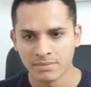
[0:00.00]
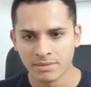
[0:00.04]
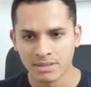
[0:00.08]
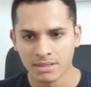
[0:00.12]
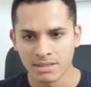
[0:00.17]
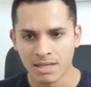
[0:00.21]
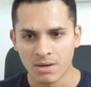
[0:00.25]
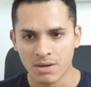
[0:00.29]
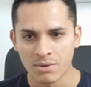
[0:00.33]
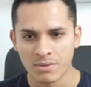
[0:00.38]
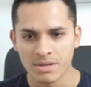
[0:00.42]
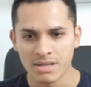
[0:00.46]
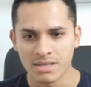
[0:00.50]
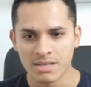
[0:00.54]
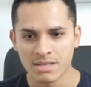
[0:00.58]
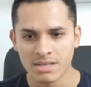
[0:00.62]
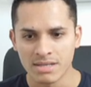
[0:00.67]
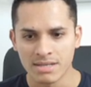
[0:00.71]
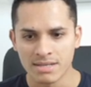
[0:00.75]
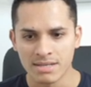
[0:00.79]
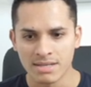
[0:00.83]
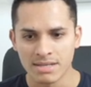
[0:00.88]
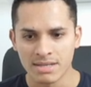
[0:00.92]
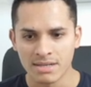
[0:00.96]
que é o que
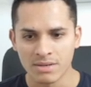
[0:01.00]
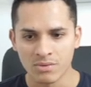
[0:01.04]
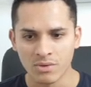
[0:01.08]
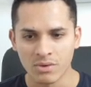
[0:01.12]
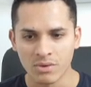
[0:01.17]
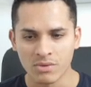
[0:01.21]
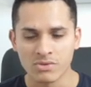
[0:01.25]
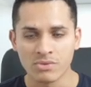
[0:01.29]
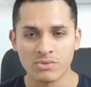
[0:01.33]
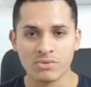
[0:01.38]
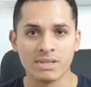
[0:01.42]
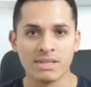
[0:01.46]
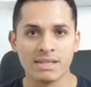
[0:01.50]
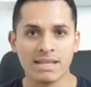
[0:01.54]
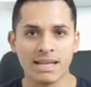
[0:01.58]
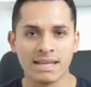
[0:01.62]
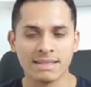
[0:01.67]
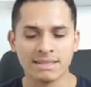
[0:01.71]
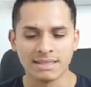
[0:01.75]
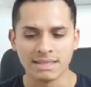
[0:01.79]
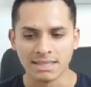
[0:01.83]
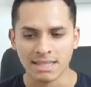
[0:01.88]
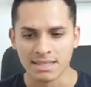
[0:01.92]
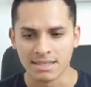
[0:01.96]
diz aqui o nosso
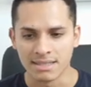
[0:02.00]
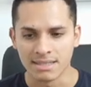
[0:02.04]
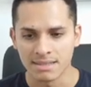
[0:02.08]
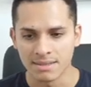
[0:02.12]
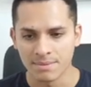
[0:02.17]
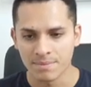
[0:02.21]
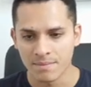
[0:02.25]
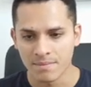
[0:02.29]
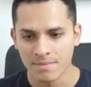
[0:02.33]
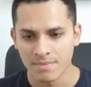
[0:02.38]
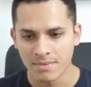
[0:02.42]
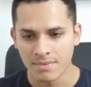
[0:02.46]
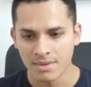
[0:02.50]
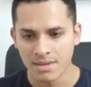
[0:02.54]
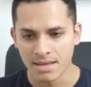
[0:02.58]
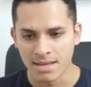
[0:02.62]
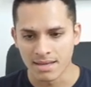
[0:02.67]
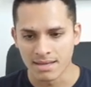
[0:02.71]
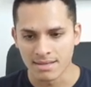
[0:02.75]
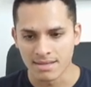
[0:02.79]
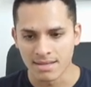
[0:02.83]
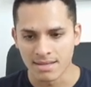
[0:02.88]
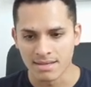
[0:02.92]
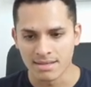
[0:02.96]
item 3.
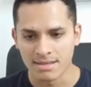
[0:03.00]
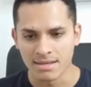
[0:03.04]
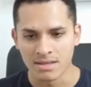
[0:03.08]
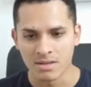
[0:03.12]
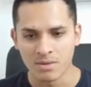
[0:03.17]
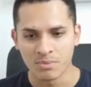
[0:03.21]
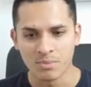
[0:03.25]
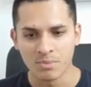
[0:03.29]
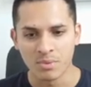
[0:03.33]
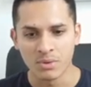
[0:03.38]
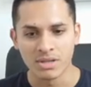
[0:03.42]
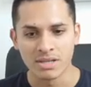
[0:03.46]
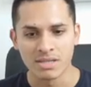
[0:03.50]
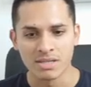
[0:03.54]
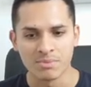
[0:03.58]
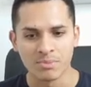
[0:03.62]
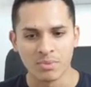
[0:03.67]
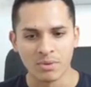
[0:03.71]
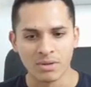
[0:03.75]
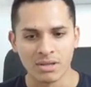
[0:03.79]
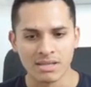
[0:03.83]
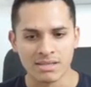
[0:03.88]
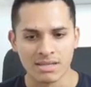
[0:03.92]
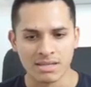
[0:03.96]
Exercer o poder de
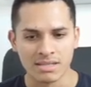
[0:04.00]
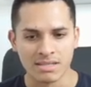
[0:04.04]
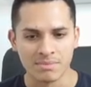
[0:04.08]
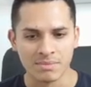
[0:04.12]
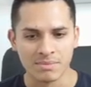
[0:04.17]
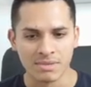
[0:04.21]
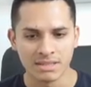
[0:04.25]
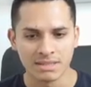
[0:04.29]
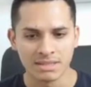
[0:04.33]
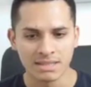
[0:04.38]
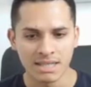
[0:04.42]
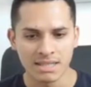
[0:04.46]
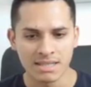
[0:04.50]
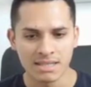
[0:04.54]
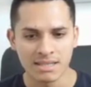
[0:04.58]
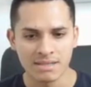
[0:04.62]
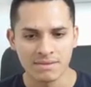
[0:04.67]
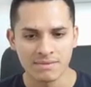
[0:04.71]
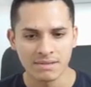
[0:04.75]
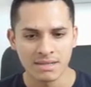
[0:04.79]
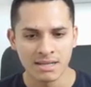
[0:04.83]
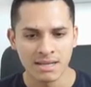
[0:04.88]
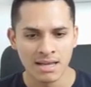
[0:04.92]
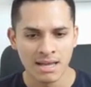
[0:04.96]
polícia
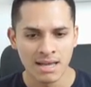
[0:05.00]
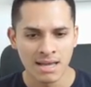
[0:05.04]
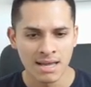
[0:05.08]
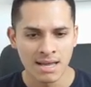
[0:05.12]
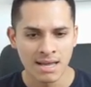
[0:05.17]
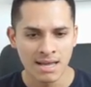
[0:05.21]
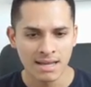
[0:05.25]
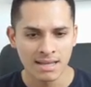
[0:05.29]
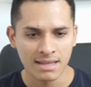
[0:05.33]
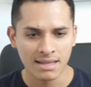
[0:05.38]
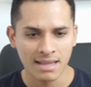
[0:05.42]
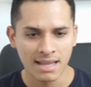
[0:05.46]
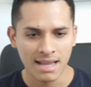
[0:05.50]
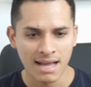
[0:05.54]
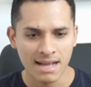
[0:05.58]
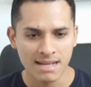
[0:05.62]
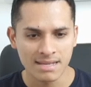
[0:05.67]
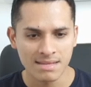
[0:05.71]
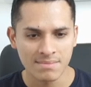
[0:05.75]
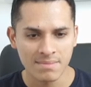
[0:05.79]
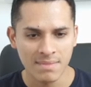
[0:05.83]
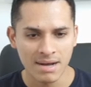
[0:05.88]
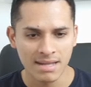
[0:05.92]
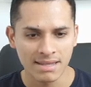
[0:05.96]
administrativa
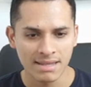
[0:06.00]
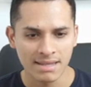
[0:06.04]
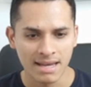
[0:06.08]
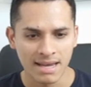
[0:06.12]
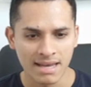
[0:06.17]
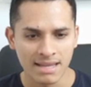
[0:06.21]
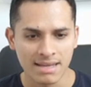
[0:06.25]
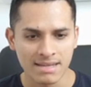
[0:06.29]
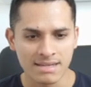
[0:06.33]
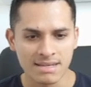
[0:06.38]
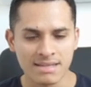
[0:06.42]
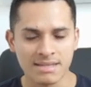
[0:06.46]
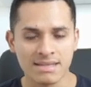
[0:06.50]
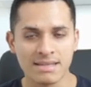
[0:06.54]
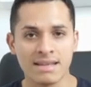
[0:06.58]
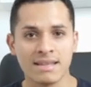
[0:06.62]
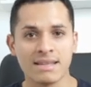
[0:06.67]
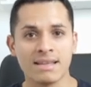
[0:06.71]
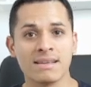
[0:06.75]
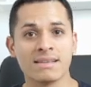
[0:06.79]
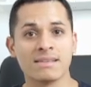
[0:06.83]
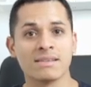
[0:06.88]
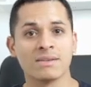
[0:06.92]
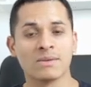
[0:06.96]
nas matérias de
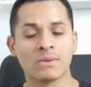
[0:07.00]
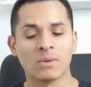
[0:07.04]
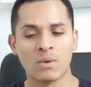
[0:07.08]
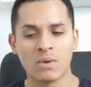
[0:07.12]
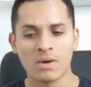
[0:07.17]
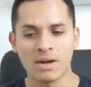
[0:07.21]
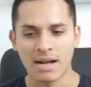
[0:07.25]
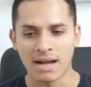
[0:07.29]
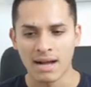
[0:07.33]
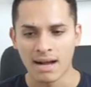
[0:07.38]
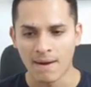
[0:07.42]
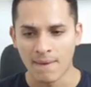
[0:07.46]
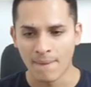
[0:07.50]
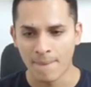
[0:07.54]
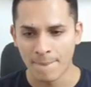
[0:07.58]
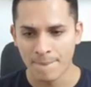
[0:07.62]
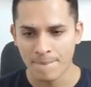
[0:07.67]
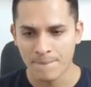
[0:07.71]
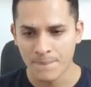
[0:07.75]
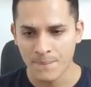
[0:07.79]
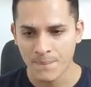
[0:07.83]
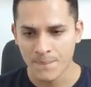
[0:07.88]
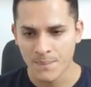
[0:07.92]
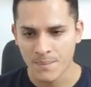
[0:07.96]
interesse
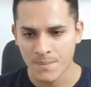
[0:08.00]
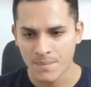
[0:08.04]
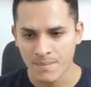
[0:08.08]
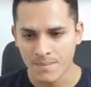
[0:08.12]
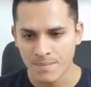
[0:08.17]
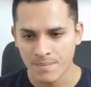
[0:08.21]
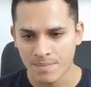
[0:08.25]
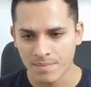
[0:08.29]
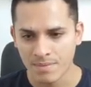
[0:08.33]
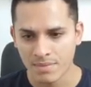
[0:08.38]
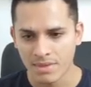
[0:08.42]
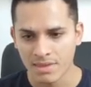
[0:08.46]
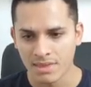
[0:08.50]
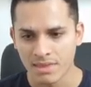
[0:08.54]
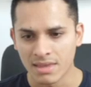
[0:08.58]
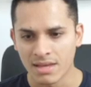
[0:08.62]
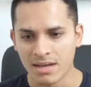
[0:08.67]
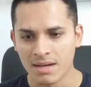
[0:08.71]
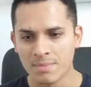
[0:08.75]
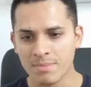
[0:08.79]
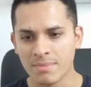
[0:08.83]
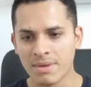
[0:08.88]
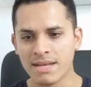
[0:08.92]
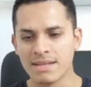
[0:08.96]
local
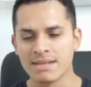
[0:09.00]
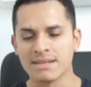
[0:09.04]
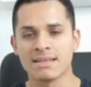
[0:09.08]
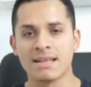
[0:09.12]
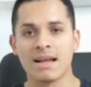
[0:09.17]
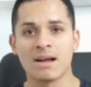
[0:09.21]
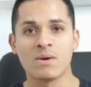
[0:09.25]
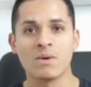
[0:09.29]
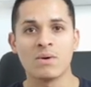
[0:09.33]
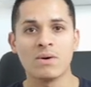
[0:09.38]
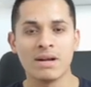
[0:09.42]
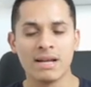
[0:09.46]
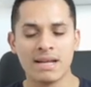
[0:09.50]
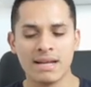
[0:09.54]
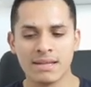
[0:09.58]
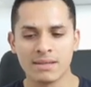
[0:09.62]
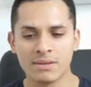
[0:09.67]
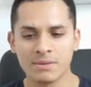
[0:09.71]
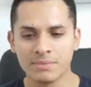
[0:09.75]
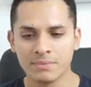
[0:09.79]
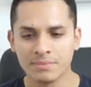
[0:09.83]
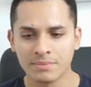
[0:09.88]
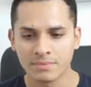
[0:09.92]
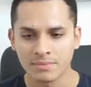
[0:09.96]
também está
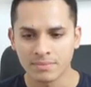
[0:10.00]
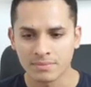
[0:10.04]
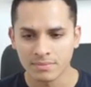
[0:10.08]
correto,